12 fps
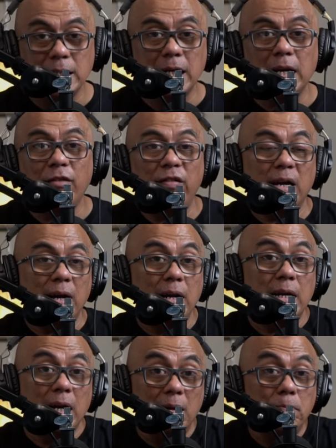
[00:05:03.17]

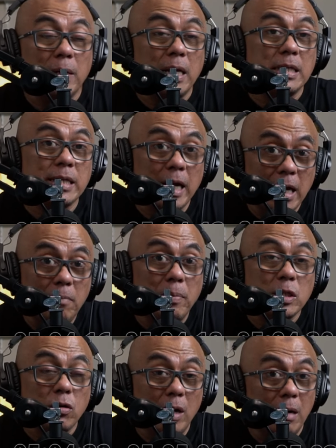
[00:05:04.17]
signifikan dalam penyelesaian
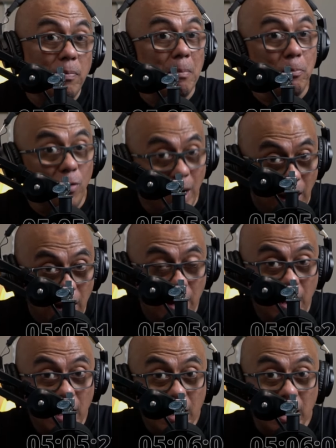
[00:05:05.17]
persoalan Papua.
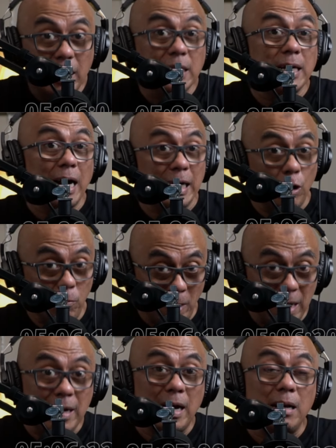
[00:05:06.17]
Karena jangan
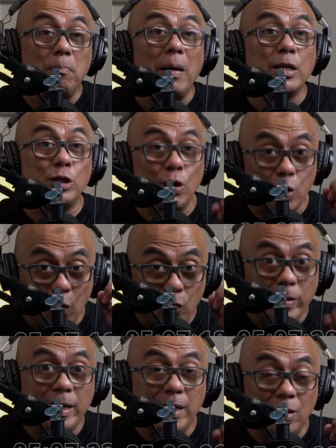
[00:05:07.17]
dilupakan Pak
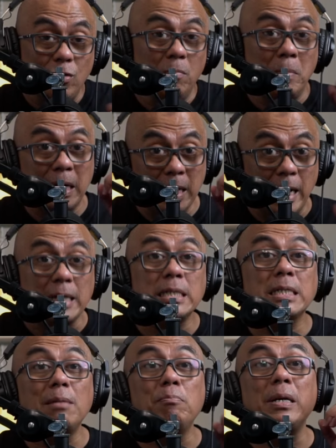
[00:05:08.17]
Jokowi itu menang
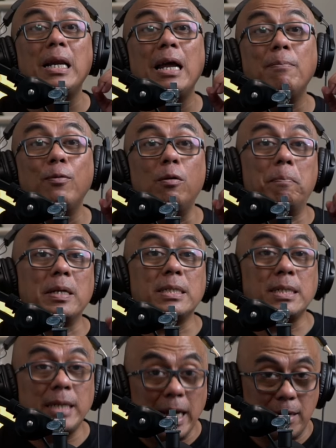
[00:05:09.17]
90%
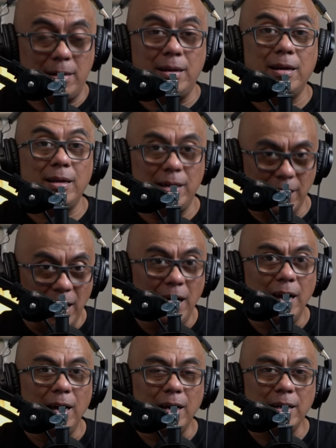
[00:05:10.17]
ya
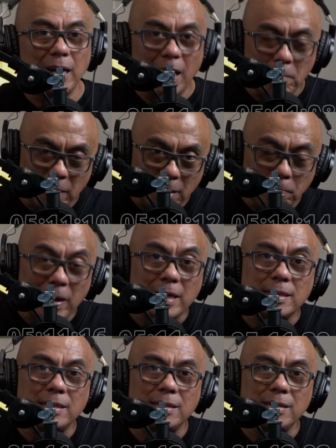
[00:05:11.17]
dalam
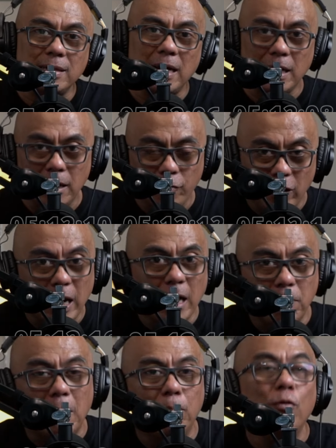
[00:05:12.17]
Pilpres dari
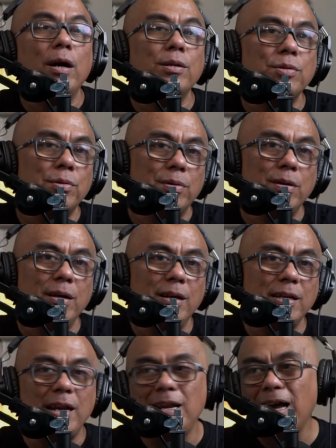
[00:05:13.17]
wilayah Papua itu.
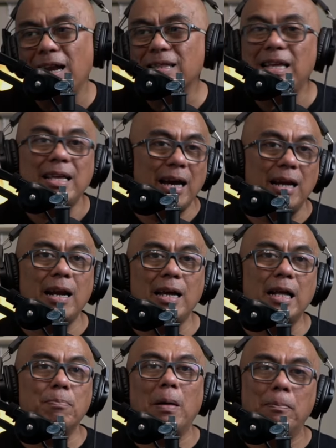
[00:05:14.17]
Jadi ini kan artinya
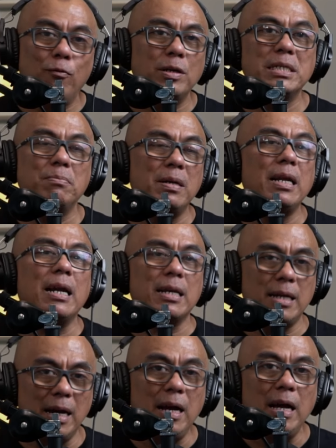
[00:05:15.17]
rakyat Papua
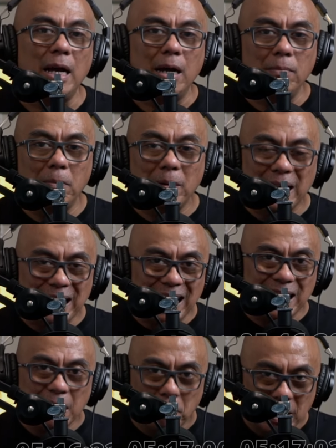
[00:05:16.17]
sebenarnya
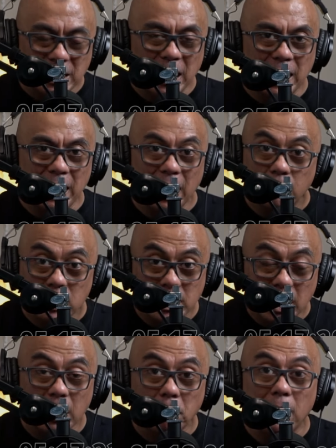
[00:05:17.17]
memberikan kepercayaan
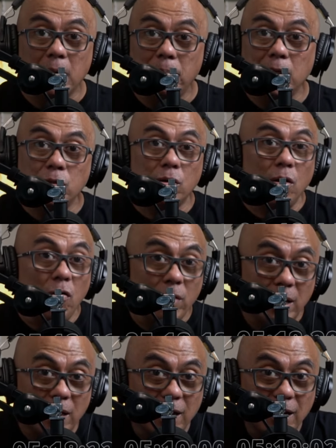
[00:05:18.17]
besar kepada Pak
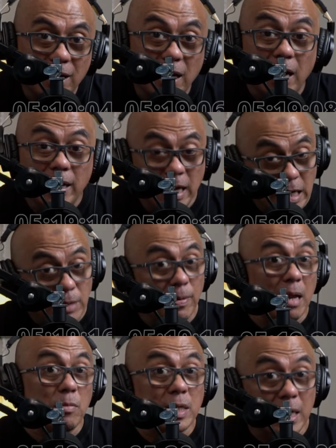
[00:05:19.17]
Jokowi. Nah ini
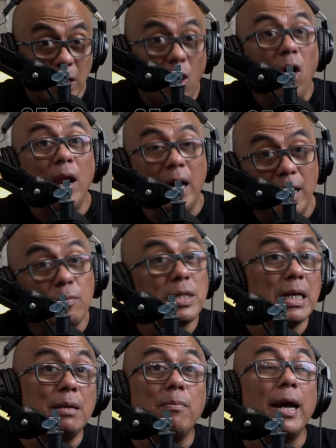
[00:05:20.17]
sebenarnya bisa diolah,
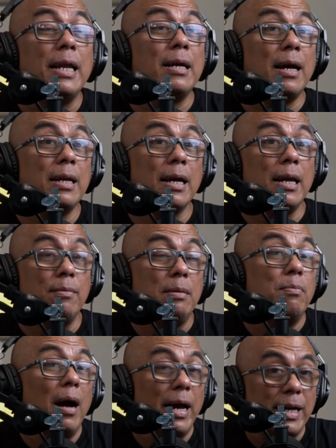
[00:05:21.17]
bisa dimainkan dengan
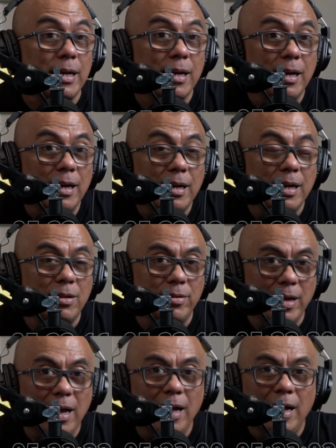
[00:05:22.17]
lebih baik gitu
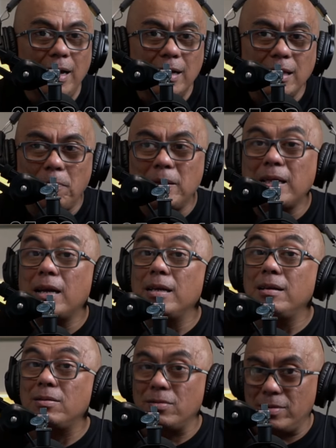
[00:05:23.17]
ya. Tapi
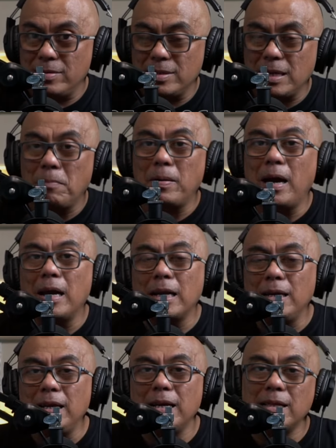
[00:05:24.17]
tadi itu sampai hari
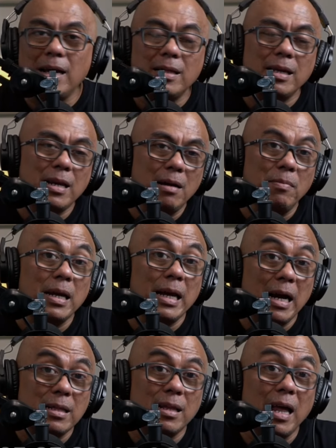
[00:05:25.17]
ini kita tidak
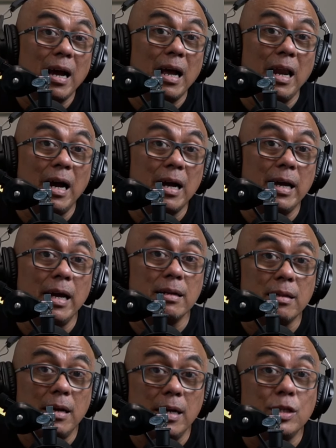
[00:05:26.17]
melihat langkah-langkah
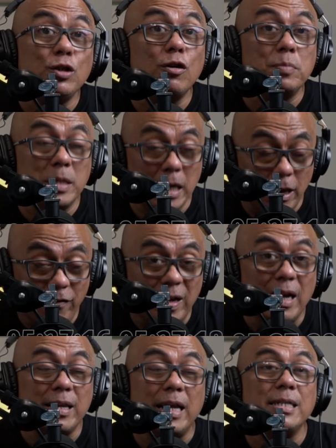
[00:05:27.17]
yang eh, cukup
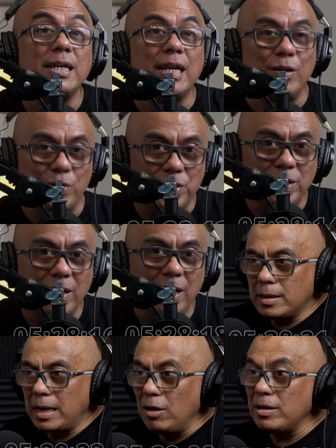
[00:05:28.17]
signifikan dan serius.
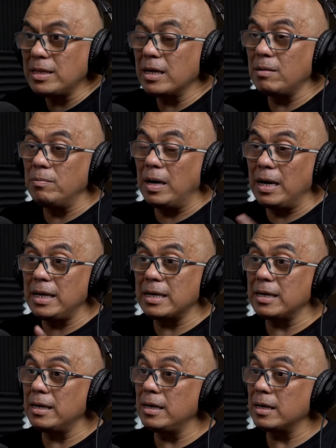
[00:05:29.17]
Kalau kita kembali
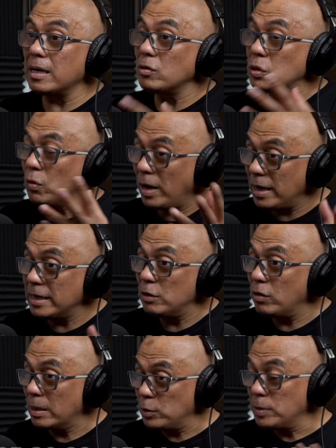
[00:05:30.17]
ke kerusuhan di
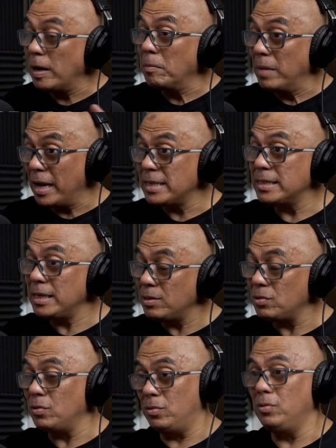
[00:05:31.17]
2019
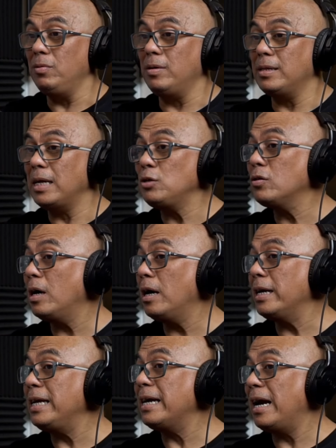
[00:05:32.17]
itu, kita
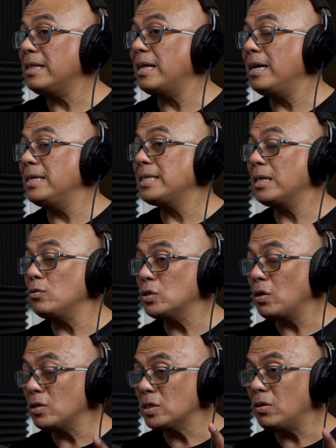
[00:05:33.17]
juga ingat ada satu
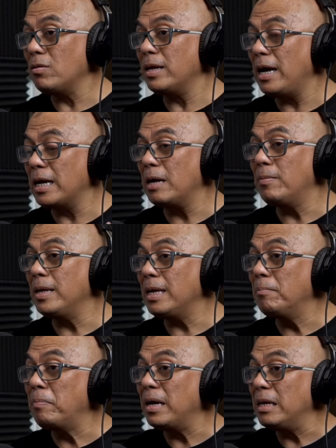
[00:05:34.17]
sosok yang namanya
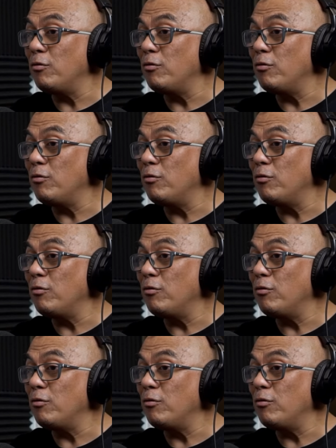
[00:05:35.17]
Benny